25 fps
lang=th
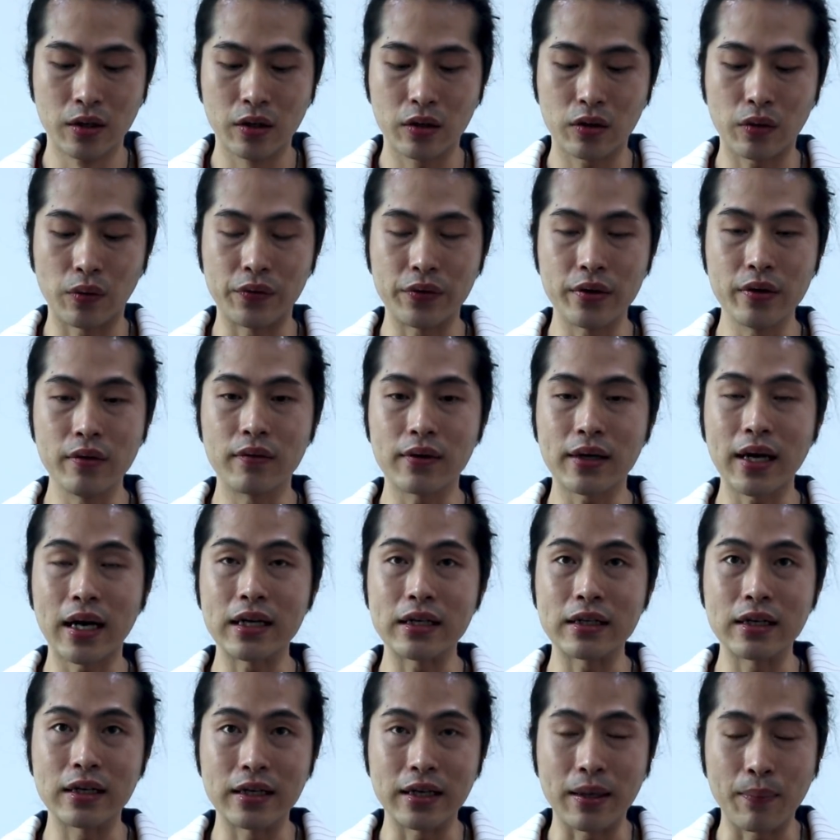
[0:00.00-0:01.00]
ส่วนเรื่องของการ
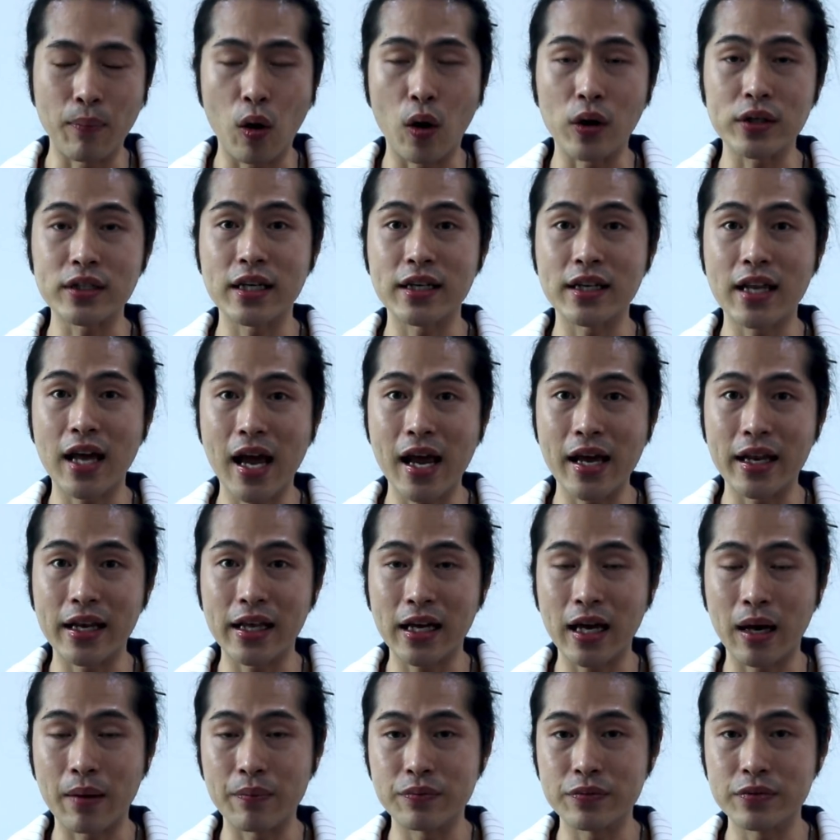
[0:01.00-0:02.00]
เงินเนี่ยพอใช้ได้
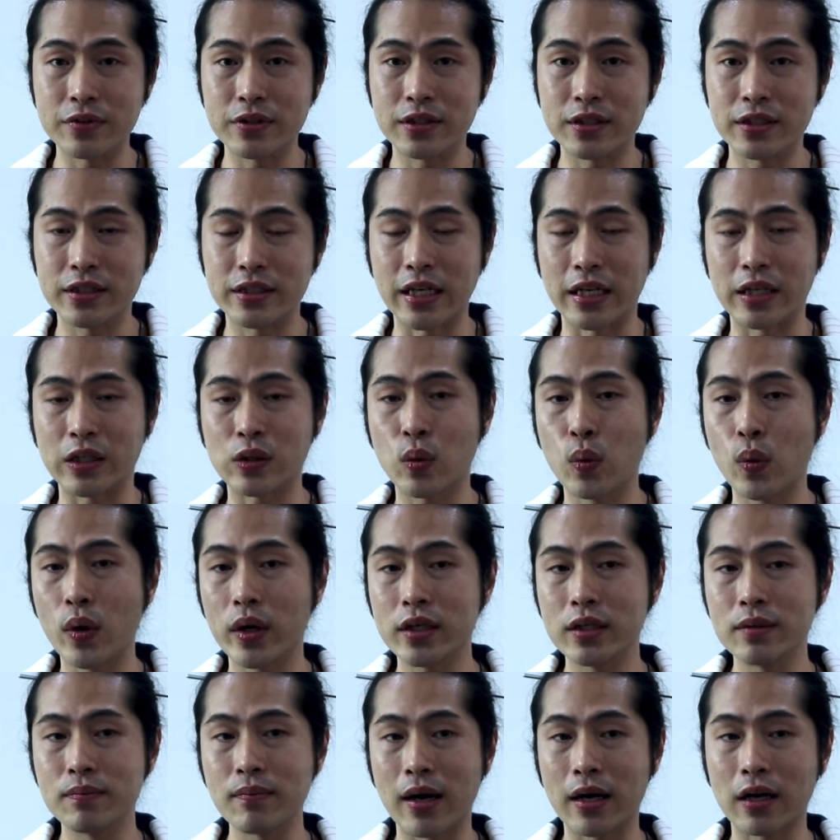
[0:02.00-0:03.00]
นะครับเจ็ดถ้วย
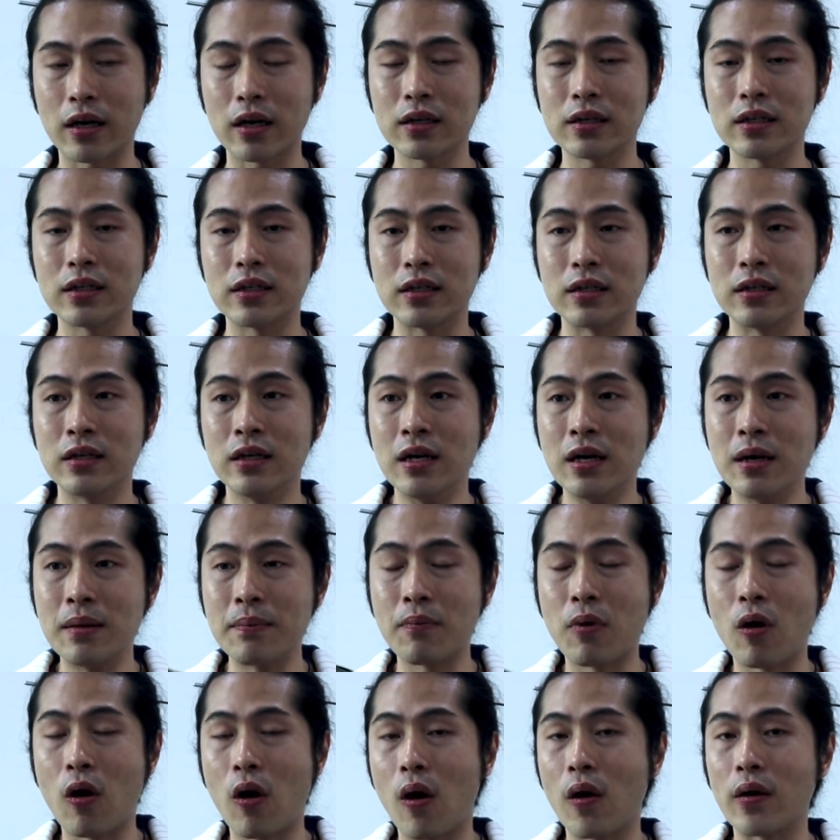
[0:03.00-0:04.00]
ขึ้นมาก็คือ
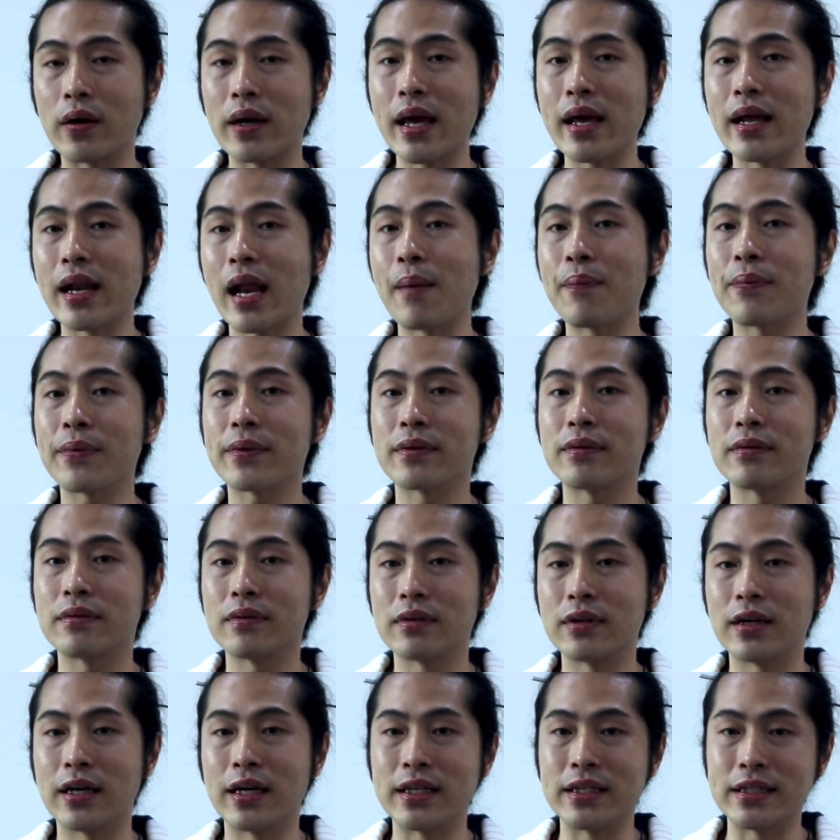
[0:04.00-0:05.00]
พอได้รับ
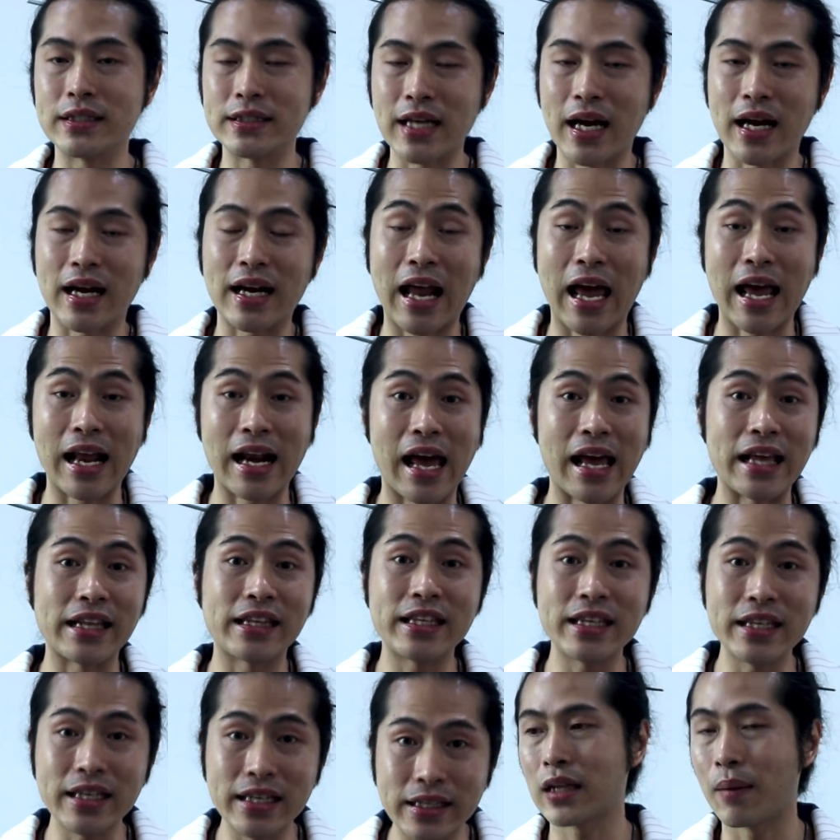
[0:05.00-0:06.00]
เงินจากหลาย
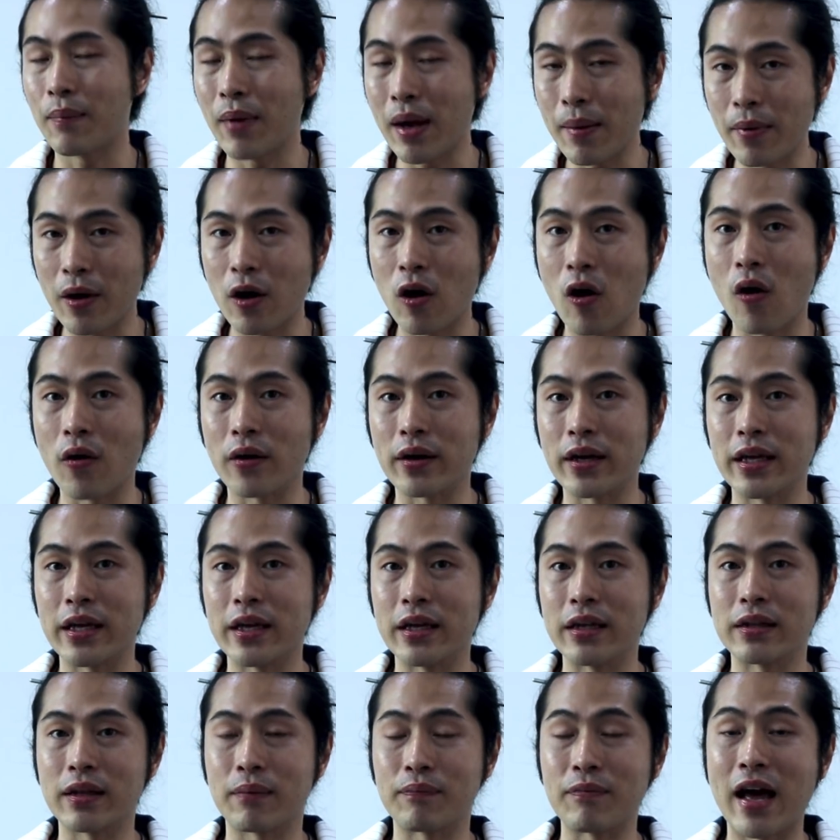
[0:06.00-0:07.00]
ๆ ที่ทำให้ประคองใน
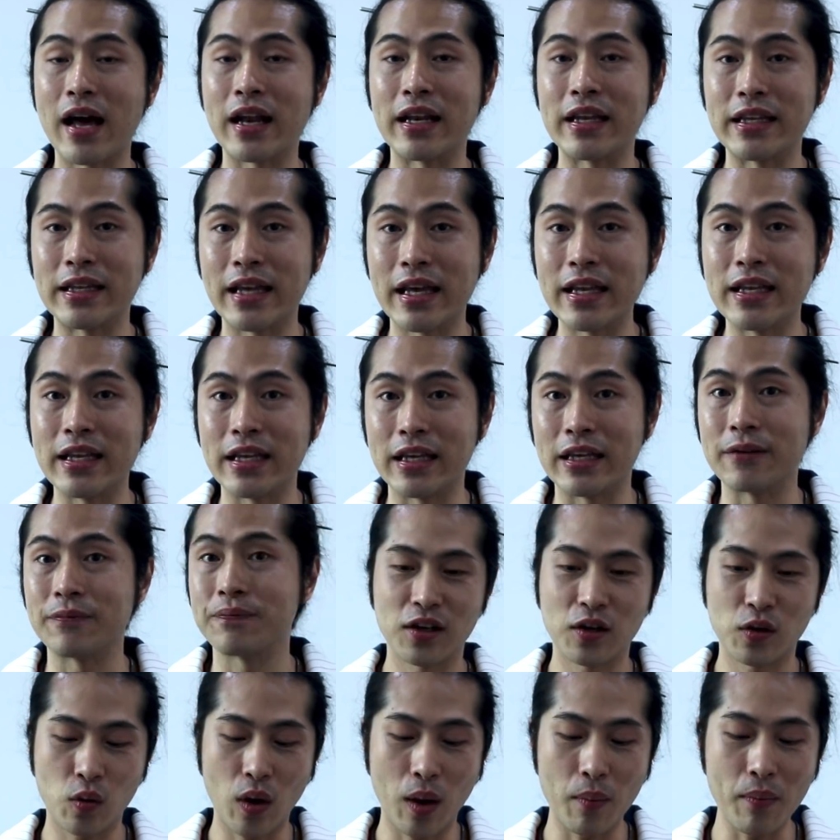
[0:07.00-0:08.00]
สัปดาห์นี้ได้ดี
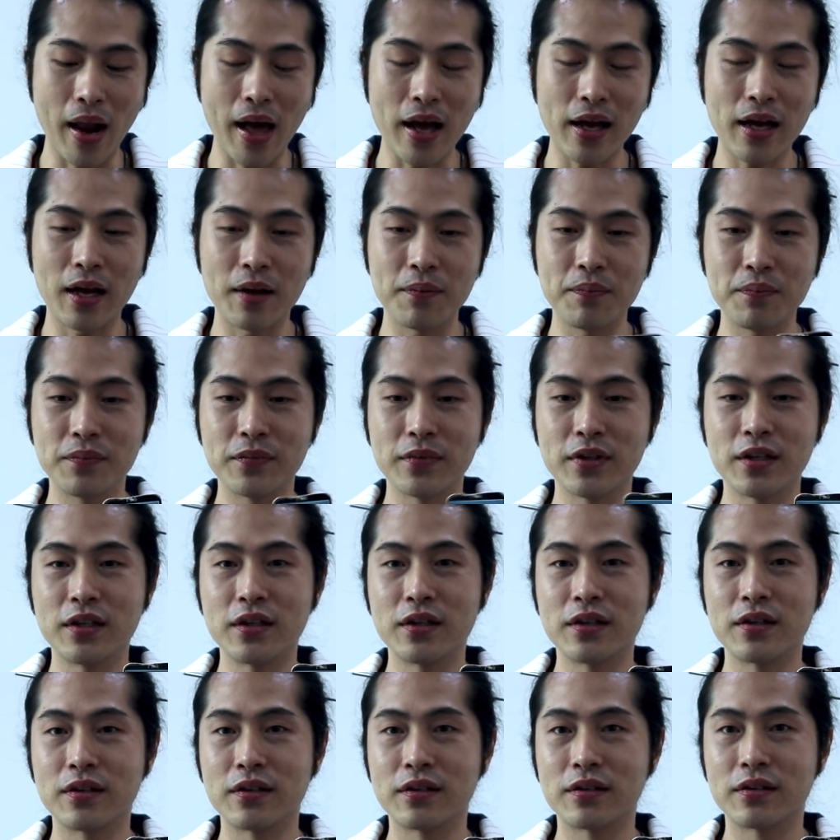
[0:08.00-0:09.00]
ความรักครับ
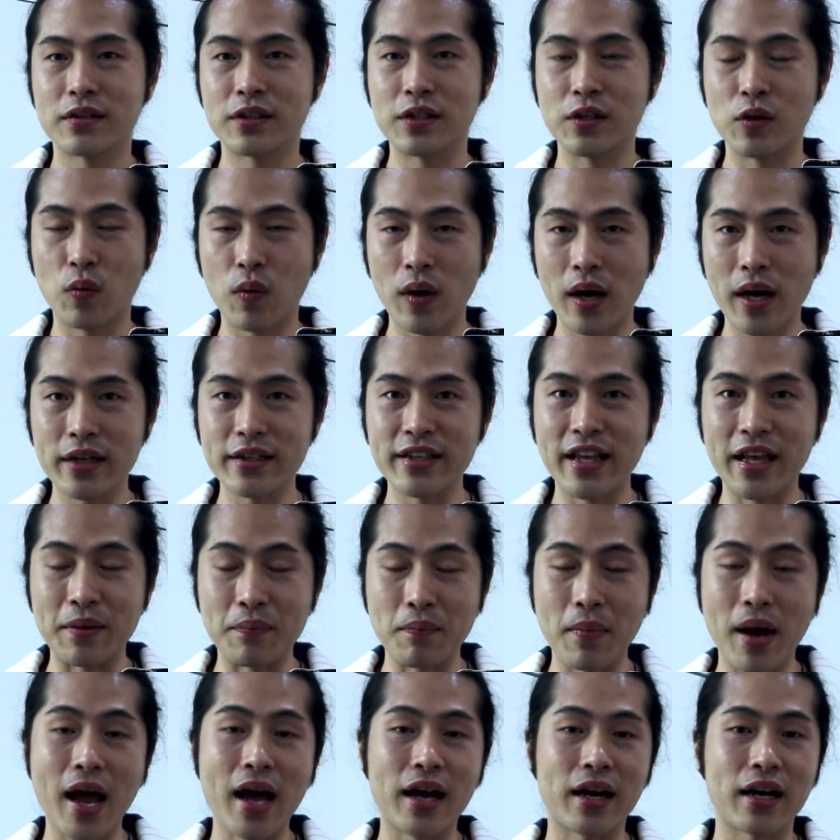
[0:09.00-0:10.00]
ถือว่าเด่น
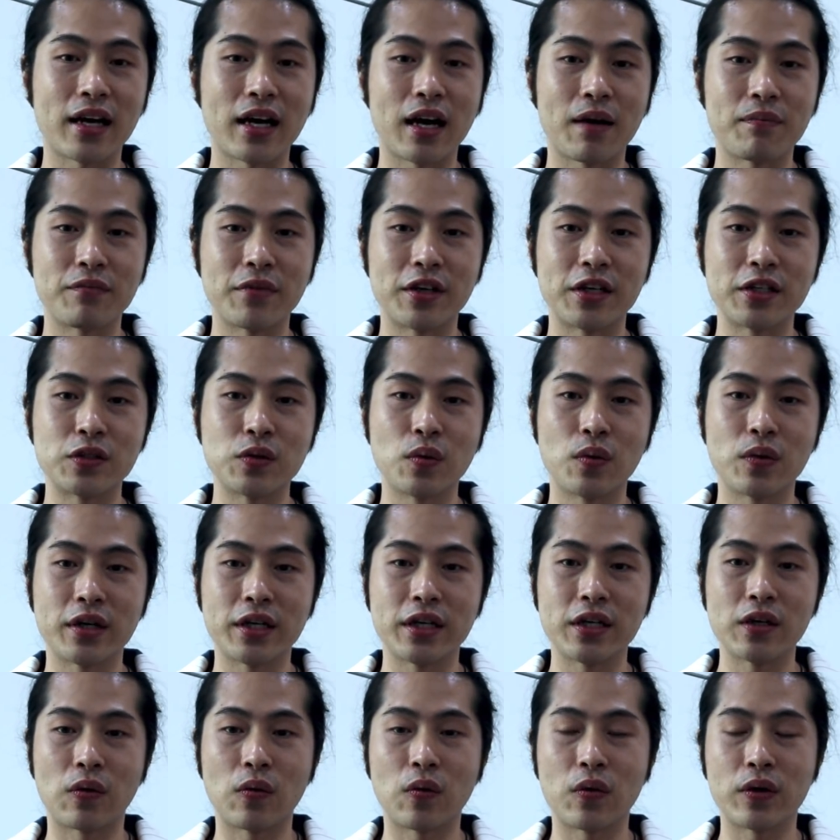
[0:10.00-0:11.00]
มากนะครับในช่วง
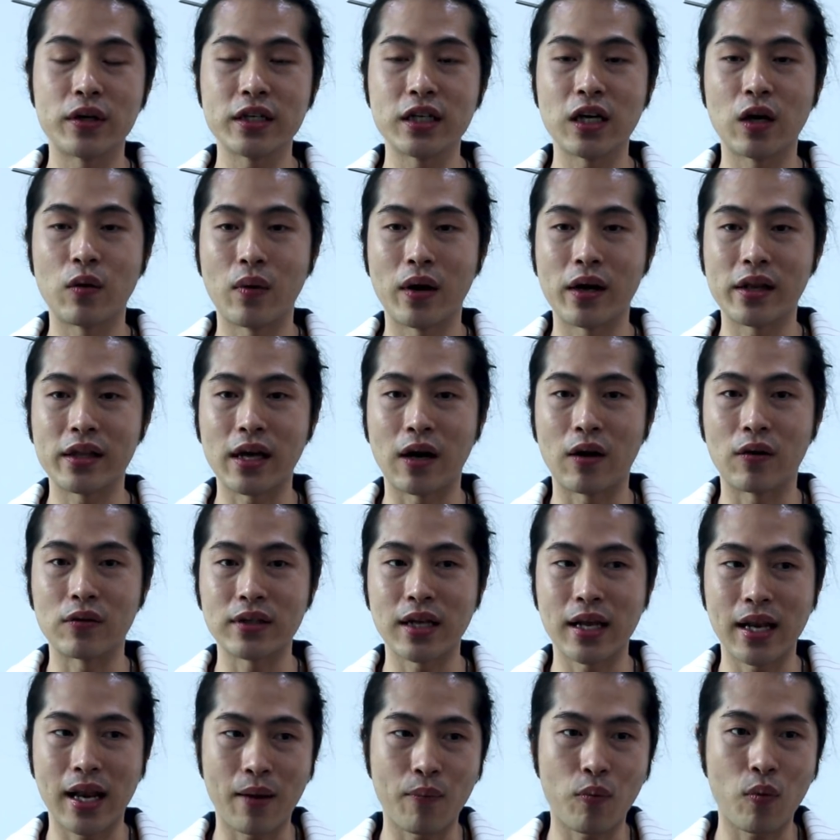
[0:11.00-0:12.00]
นี้ของคนที่เกิดวันเสาร์
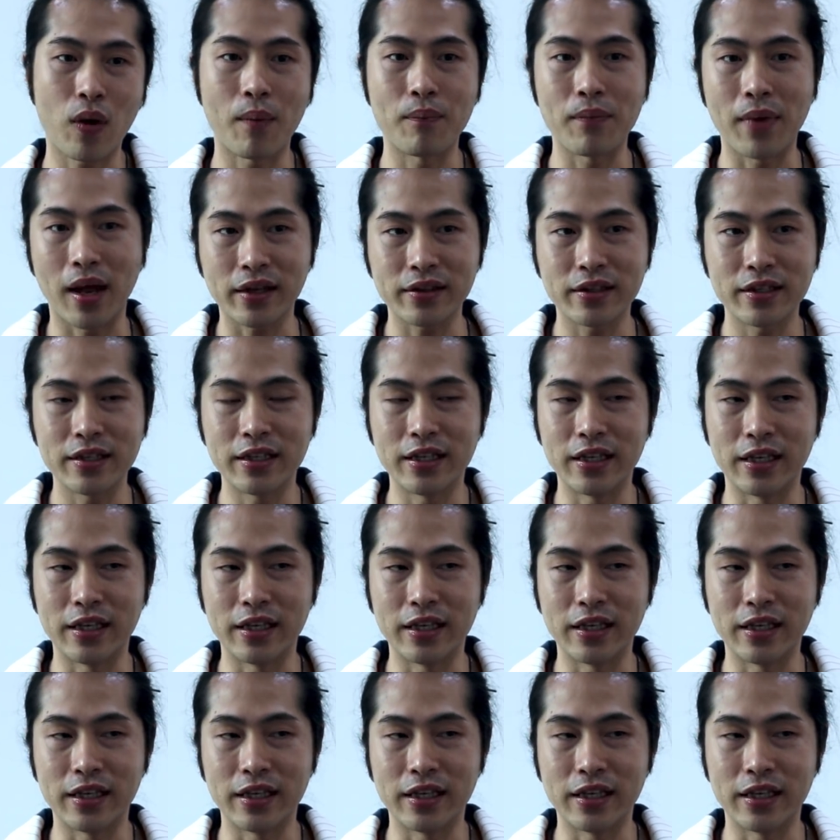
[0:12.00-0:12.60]
ได้รับความรักที่